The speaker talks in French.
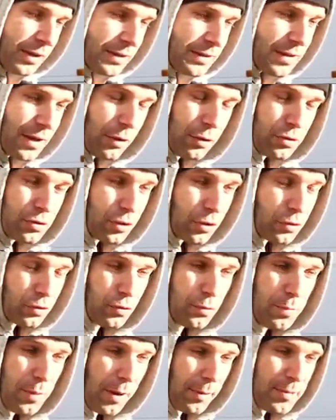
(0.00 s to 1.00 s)
Ça ressort
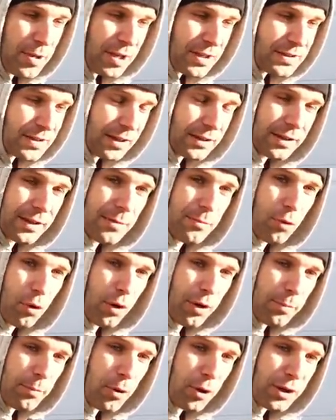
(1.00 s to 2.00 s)
super bien, c'est un très
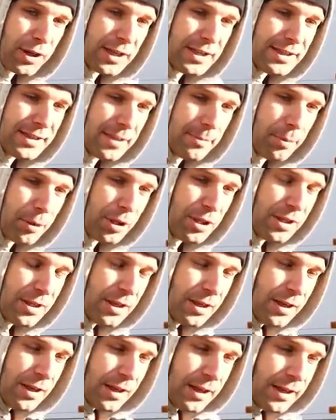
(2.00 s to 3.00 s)
bon apport qualité-prix.
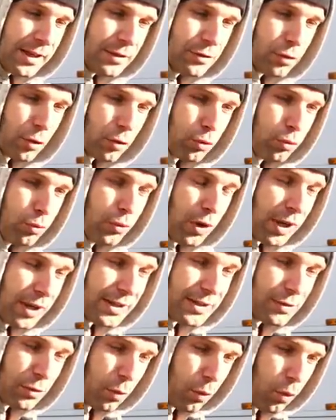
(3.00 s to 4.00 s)
Et surtout, voilà,
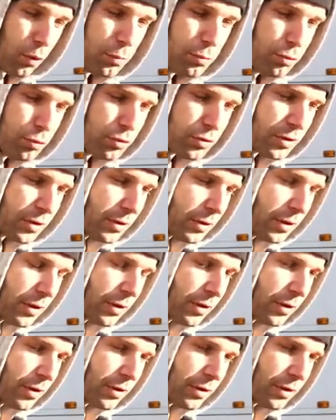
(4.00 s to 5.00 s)
ils sont robustes
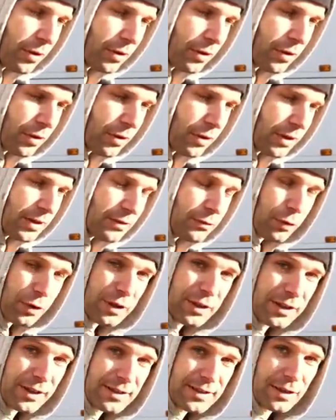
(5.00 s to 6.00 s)
euh, et ils vont
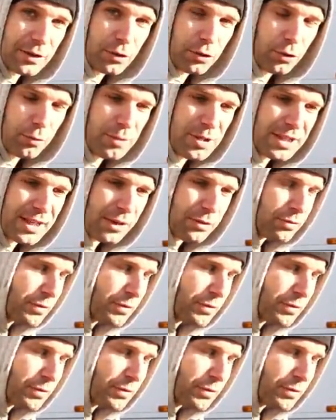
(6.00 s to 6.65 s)
être très économiques à